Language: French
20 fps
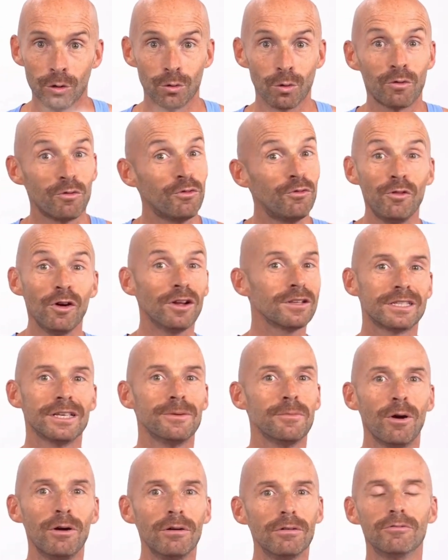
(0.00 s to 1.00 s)
Donc
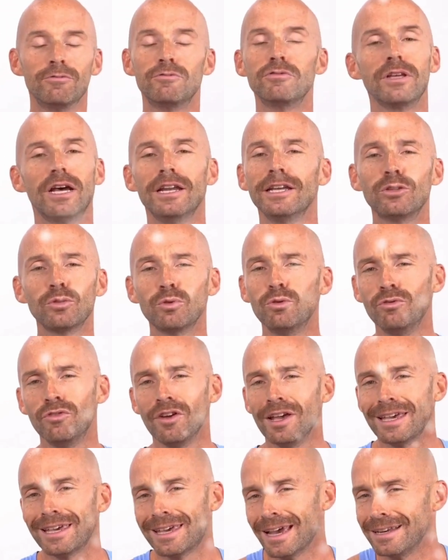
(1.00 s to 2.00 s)
forcément, vous allez
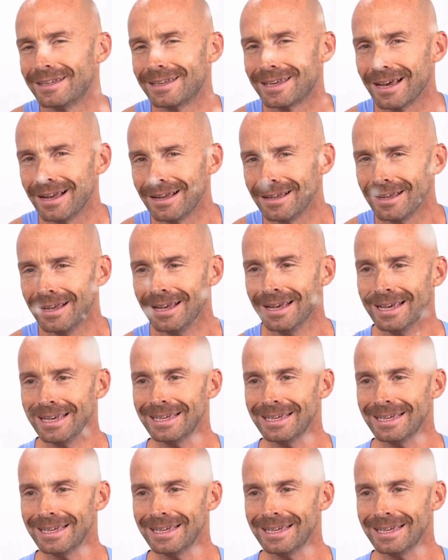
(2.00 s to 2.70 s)
trouver quelqu'un